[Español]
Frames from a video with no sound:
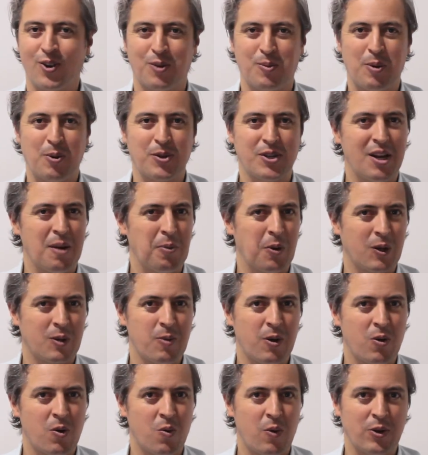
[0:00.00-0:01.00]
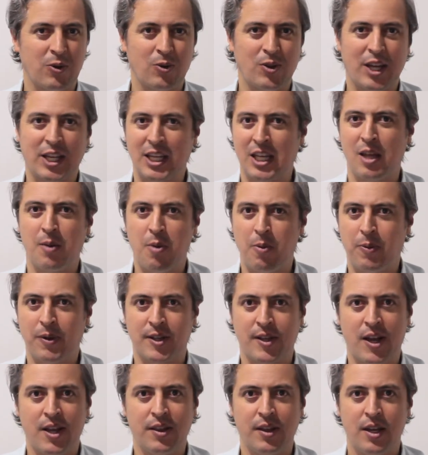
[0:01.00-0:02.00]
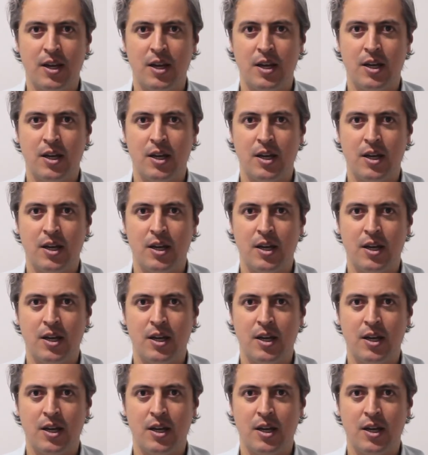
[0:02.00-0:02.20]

Nos vemos en la próxima con cuentos de Guillermo Passant,